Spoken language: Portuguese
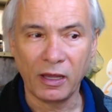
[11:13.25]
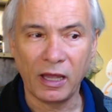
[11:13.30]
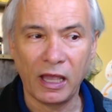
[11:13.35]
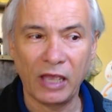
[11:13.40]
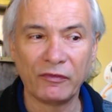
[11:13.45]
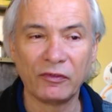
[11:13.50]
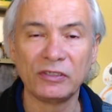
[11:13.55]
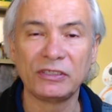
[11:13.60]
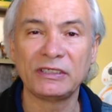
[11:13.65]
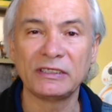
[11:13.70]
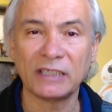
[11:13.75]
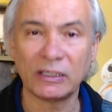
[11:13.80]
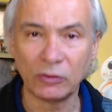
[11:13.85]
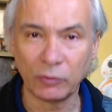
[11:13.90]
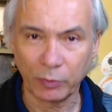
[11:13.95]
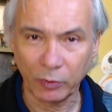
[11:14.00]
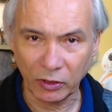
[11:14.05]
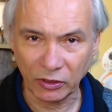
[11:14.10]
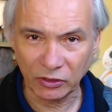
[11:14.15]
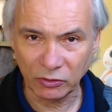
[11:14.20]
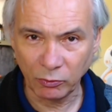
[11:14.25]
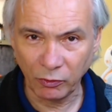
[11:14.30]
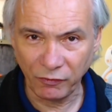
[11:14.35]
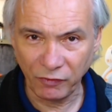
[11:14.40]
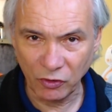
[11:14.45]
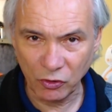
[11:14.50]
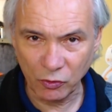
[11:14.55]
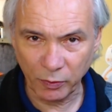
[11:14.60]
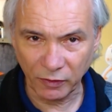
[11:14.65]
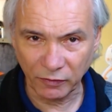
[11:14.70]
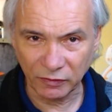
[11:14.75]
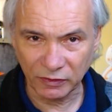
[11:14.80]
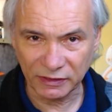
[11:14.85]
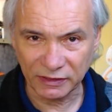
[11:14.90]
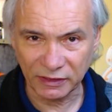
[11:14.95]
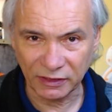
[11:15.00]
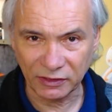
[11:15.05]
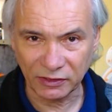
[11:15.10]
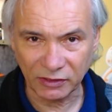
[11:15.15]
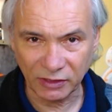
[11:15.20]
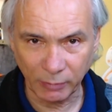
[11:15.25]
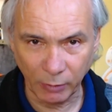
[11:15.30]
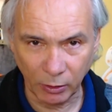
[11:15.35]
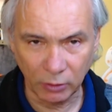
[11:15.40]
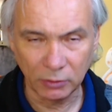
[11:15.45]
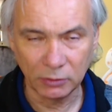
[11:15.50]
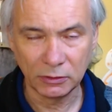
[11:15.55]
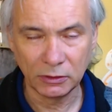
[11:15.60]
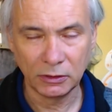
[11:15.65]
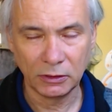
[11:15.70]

Aí vou ensinar no próximo vídeo para vocês, tá bom?